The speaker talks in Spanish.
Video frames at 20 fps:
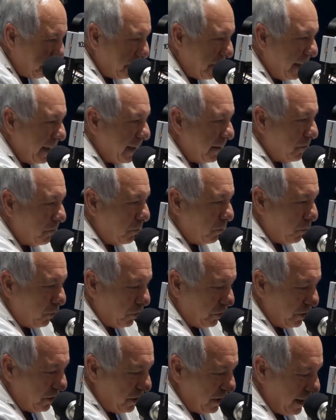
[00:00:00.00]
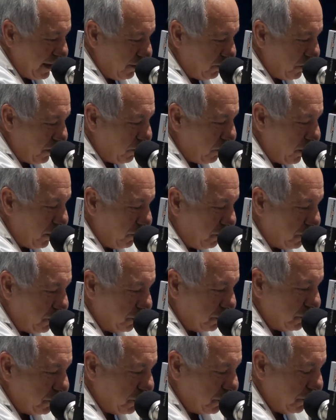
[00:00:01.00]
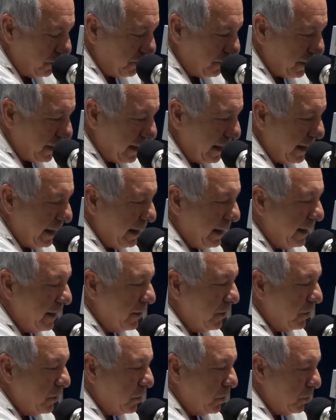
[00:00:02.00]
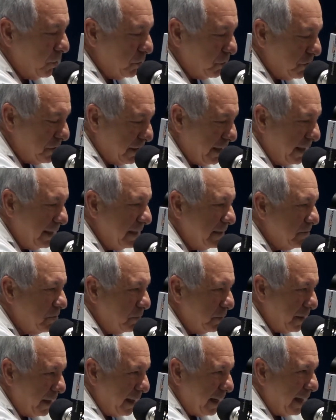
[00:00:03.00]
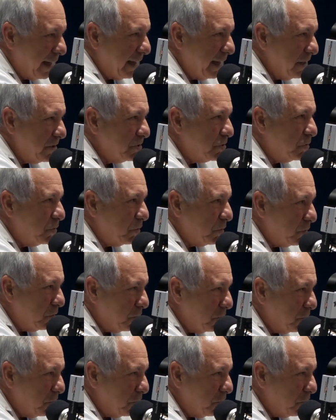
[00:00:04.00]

Pero voy de nuevo al punto. Ustedes hubieran hecho